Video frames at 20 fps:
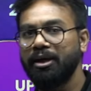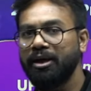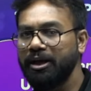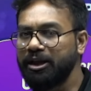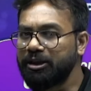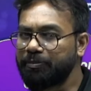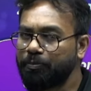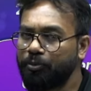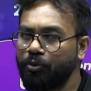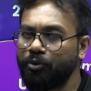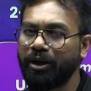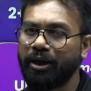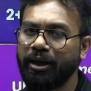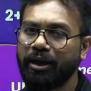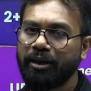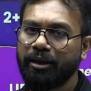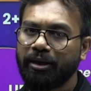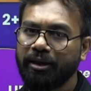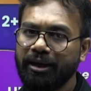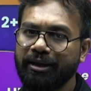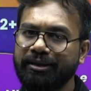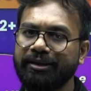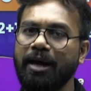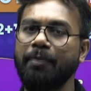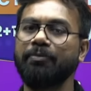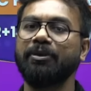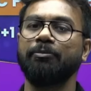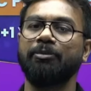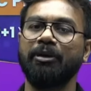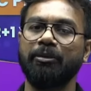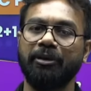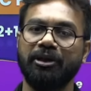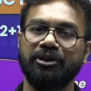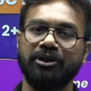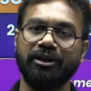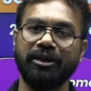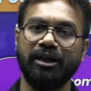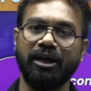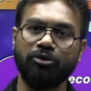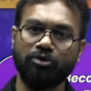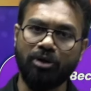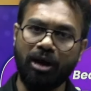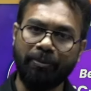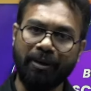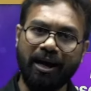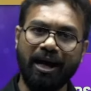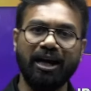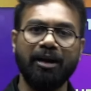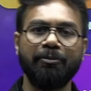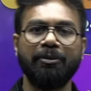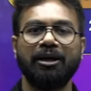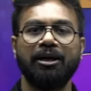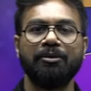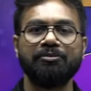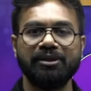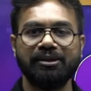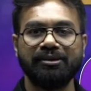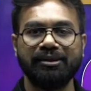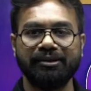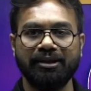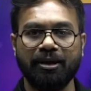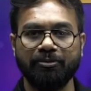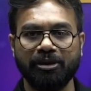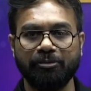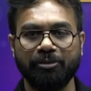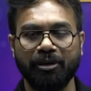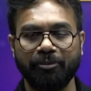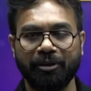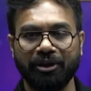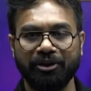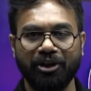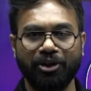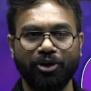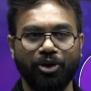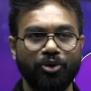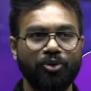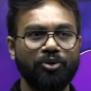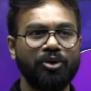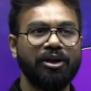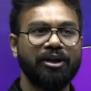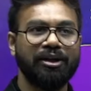इस पूरे एग्जाम की प्रिपरेशन के लिए तो आप आराम आराम से इस एग्जाम की प्रिपरेशन करो